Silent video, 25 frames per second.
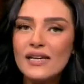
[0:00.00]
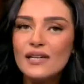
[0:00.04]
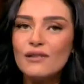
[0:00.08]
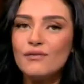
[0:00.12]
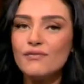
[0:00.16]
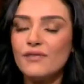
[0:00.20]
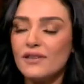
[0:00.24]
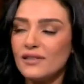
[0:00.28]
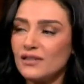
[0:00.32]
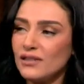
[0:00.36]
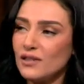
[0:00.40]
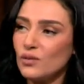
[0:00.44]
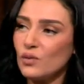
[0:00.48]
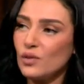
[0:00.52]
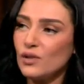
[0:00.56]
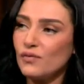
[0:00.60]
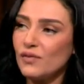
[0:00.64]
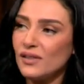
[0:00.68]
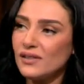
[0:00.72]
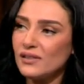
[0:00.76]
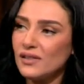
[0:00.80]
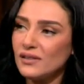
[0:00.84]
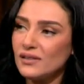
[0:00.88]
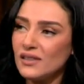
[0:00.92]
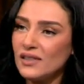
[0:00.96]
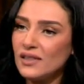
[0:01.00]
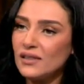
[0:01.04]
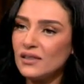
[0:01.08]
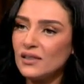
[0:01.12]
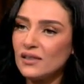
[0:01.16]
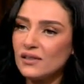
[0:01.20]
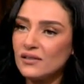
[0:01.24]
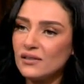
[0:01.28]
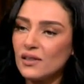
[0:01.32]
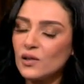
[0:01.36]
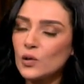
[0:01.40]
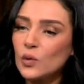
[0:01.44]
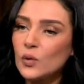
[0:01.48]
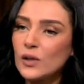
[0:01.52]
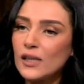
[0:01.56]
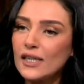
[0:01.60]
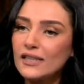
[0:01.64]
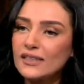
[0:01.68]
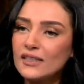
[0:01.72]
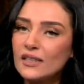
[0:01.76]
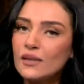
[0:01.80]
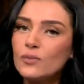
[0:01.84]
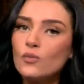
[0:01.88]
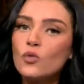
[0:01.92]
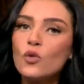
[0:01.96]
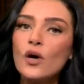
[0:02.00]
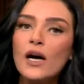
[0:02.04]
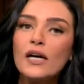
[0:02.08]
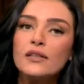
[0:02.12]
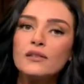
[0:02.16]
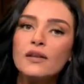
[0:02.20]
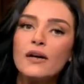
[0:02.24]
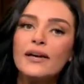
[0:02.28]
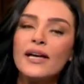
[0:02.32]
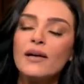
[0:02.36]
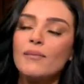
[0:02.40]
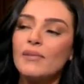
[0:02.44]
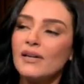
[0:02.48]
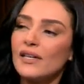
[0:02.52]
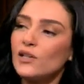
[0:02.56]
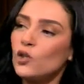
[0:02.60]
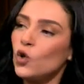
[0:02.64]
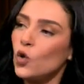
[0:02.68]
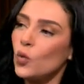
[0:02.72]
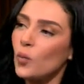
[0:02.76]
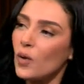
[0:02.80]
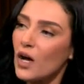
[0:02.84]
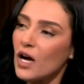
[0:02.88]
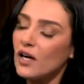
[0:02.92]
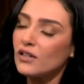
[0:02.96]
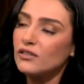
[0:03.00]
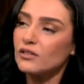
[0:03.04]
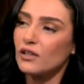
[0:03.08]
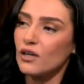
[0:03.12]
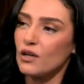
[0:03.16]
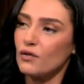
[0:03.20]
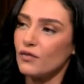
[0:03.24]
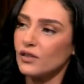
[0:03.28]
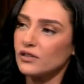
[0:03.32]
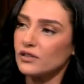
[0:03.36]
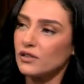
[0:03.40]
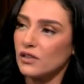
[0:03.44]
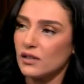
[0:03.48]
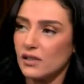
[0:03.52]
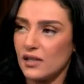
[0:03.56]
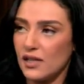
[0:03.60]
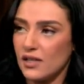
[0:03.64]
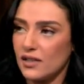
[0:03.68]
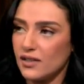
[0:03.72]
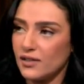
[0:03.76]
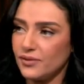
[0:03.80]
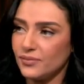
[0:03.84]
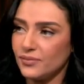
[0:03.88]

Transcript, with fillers: الفن والفنانين يقدروا يخدموا قضايا بلادهم اكتر الفتره الجايه